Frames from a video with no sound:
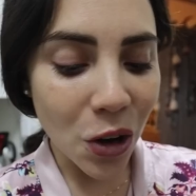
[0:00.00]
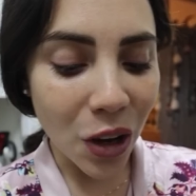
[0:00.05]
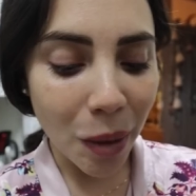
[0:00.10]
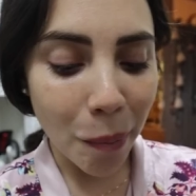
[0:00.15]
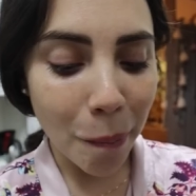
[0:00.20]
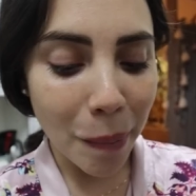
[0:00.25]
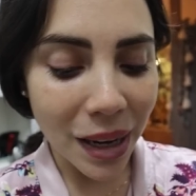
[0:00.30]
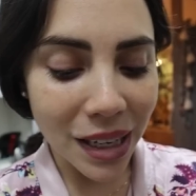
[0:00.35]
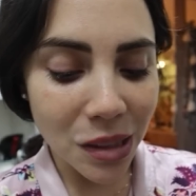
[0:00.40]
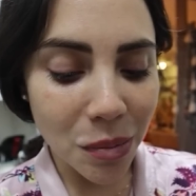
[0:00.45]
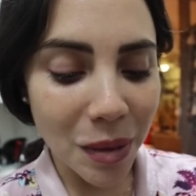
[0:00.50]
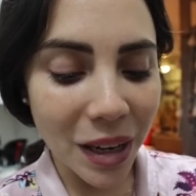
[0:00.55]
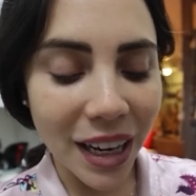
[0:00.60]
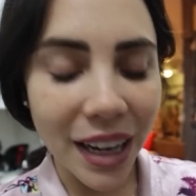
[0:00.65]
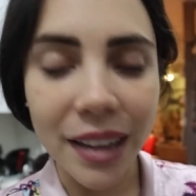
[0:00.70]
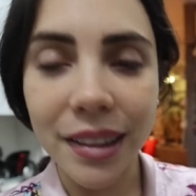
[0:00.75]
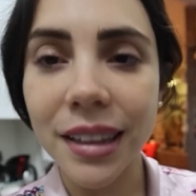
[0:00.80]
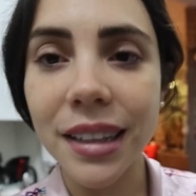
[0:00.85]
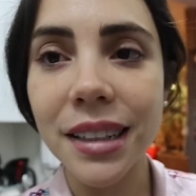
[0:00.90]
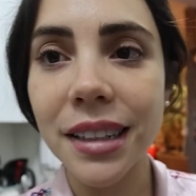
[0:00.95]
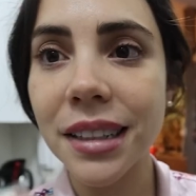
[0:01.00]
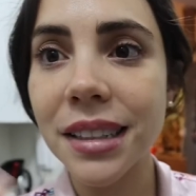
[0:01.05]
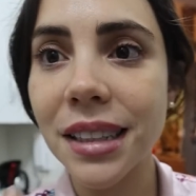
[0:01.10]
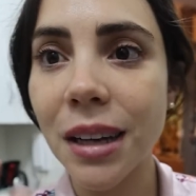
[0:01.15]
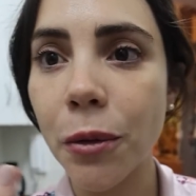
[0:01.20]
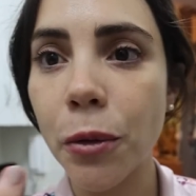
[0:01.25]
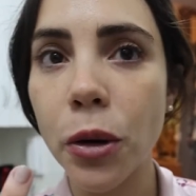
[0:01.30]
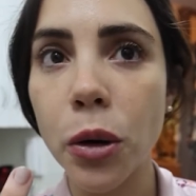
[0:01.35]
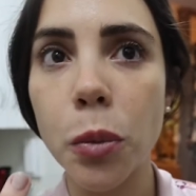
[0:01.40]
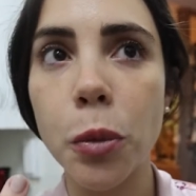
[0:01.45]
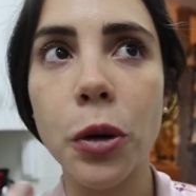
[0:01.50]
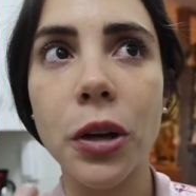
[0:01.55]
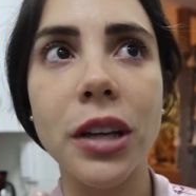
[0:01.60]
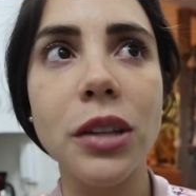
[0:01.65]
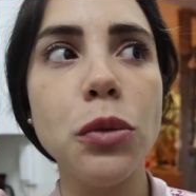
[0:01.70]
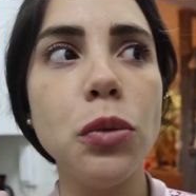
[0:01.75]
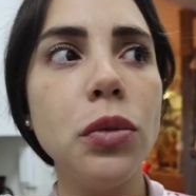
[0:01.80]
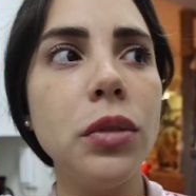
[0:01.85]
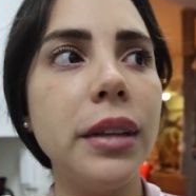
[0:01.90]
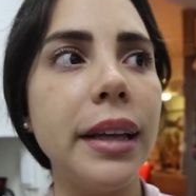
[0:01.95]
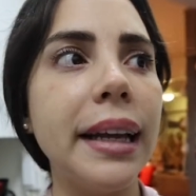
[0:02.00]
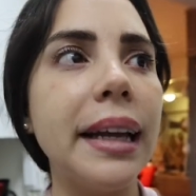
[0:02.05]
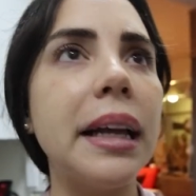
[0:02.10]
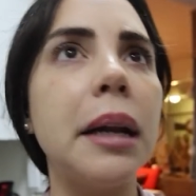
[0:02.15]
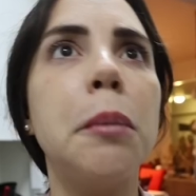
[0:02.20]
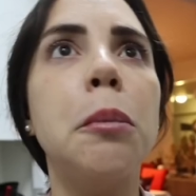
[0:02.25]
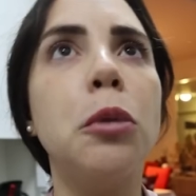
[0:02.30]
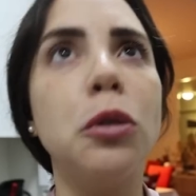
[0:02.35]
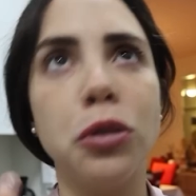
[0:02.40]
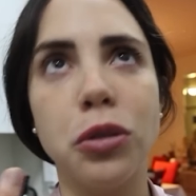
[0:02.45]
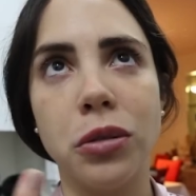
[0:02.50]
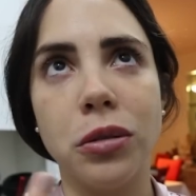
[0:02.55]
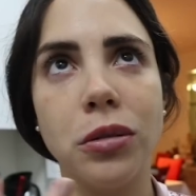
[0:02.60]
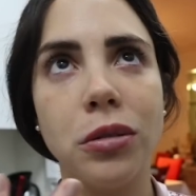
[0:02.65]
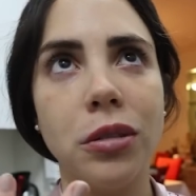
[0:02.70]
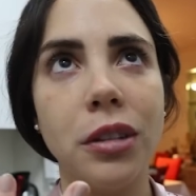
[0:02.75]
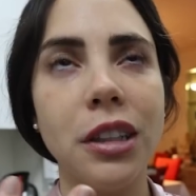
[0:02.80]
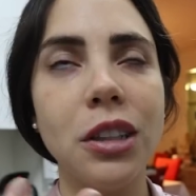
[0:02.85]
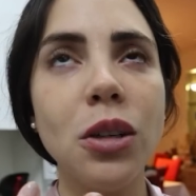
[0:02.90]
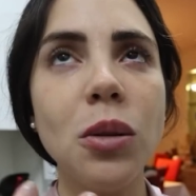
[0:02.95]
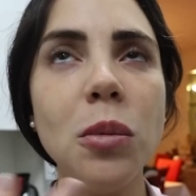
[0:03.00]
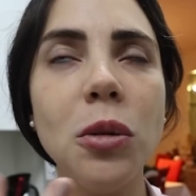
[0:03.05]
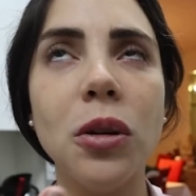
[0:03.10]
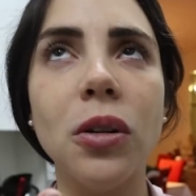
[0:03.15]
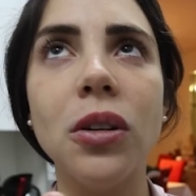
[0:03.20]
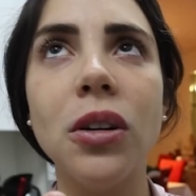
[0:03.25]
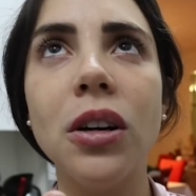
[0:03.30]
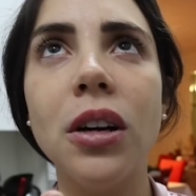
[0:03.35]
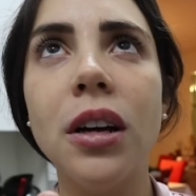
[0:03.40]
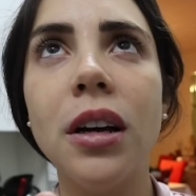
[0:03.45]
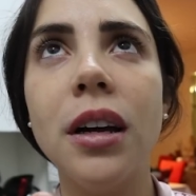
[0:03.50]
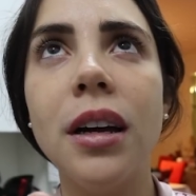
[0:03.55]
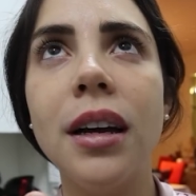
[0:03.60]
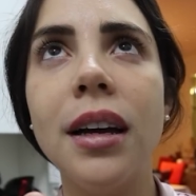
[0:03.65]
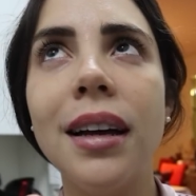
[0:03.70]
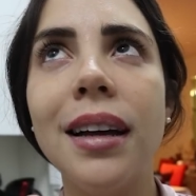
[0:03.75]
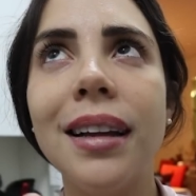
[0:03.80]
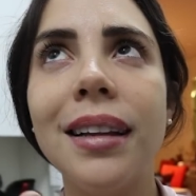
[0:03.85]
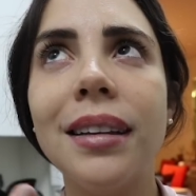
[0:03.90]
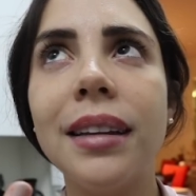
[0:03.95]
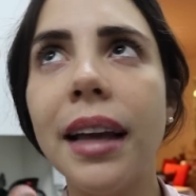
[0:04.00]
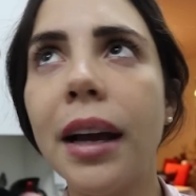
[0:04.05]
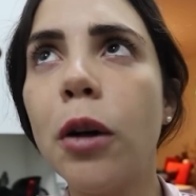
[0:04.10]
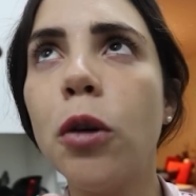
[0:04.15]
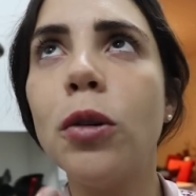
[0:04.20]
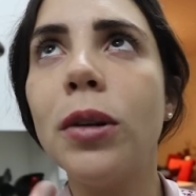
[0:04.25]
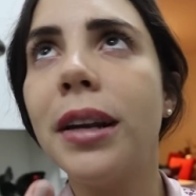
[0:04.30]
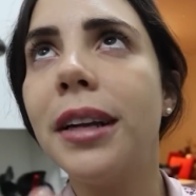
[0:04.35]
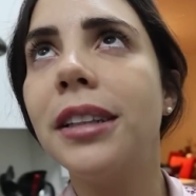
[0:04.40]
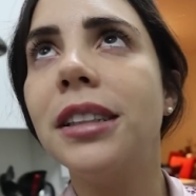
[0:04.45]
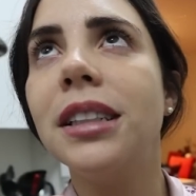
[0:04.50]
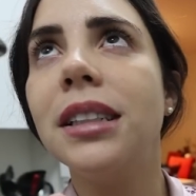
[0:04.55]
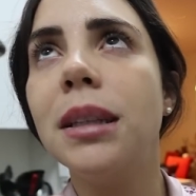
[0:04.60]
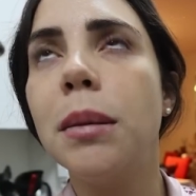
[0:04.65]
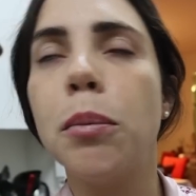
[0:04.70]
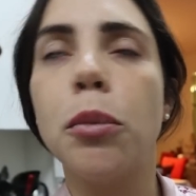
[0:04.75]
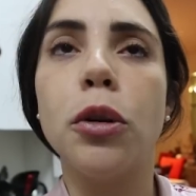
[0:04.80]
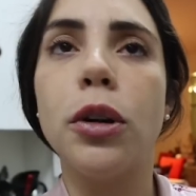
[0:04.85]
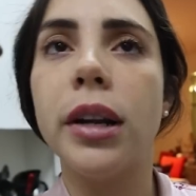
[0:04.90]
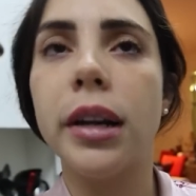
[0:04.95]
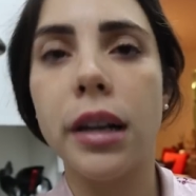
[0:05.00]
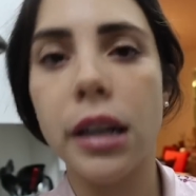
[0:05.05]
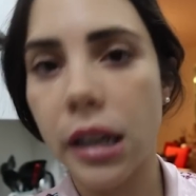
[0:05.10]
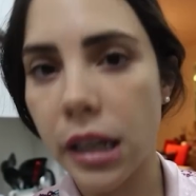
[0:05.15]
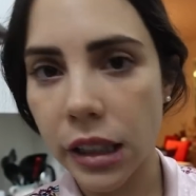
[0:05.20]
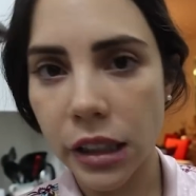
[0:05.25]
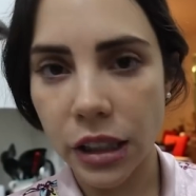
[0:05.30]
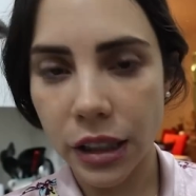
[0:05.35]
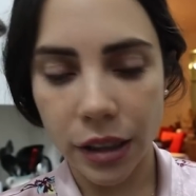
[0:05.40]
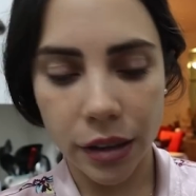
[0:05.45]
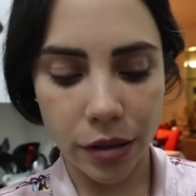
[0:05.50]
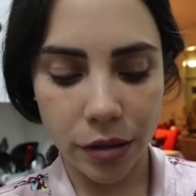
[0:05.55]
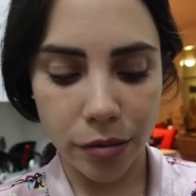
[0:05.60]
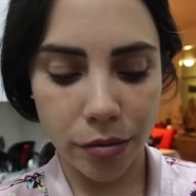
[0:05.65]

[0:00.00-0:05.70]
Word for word: Lo que más me encanta es el sabor porque es un té cremoso. Es como té con leche sin ponerle leche.